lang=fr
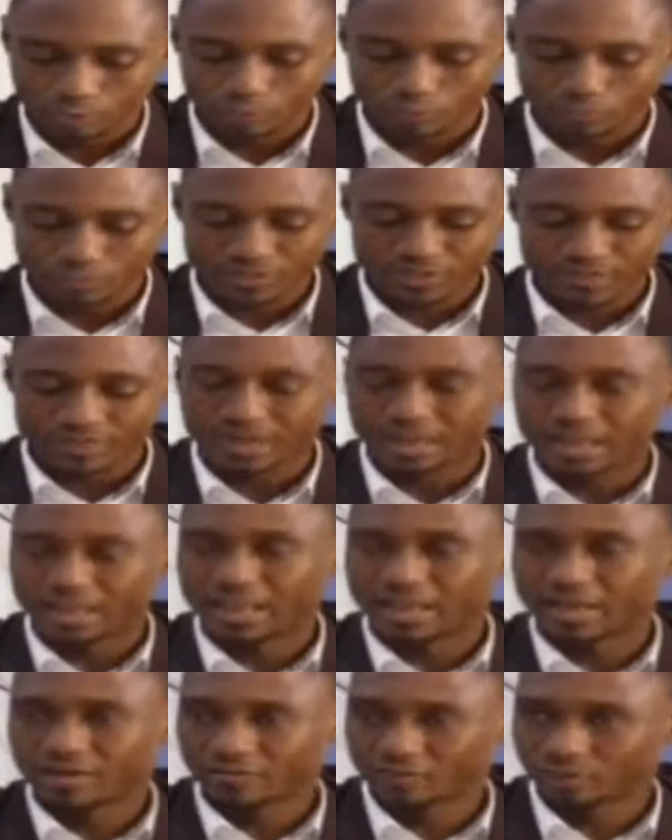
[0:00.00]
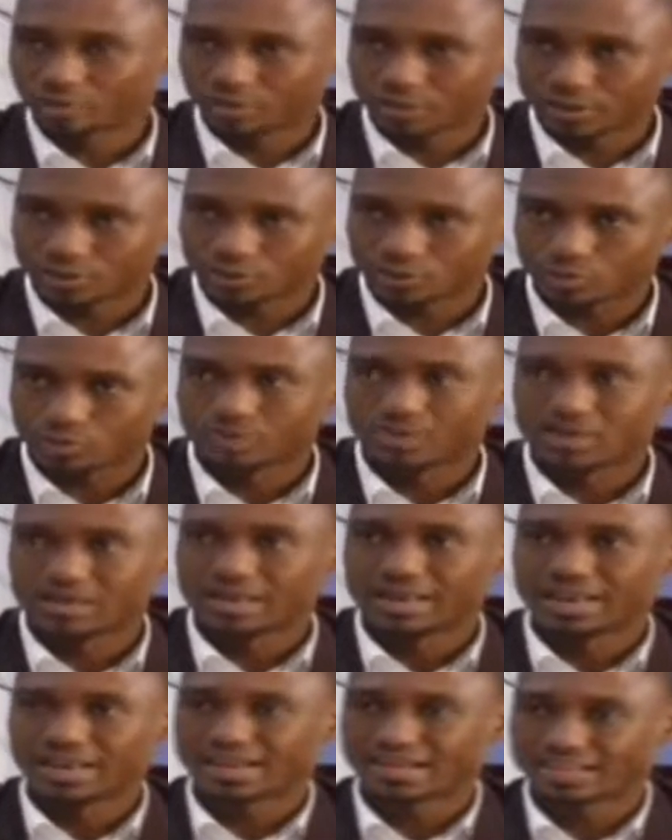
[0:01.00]
Donc vous avez l'information,
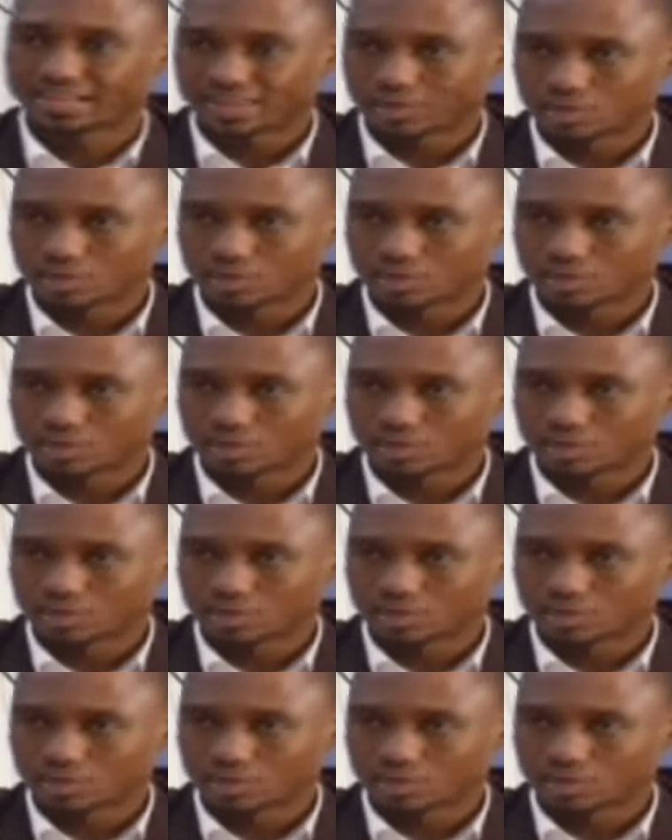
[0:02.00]
la